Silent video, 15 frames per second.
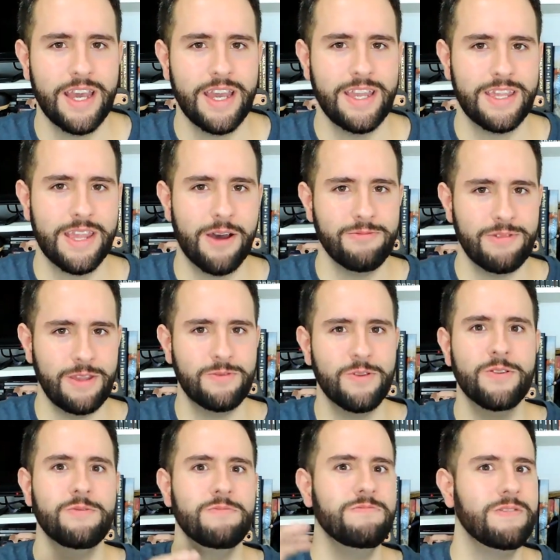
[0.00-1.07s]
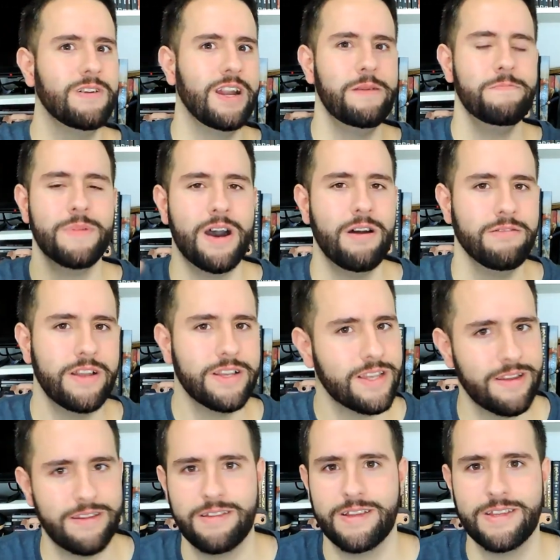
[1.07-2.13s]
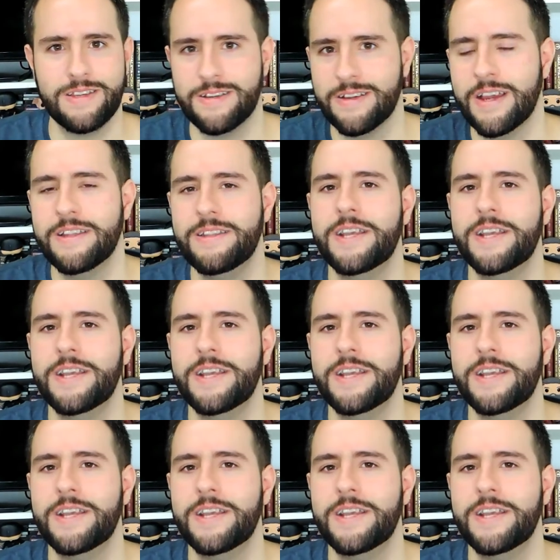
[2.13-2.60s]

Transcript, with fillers: Então tem todo um climão dessa, desse,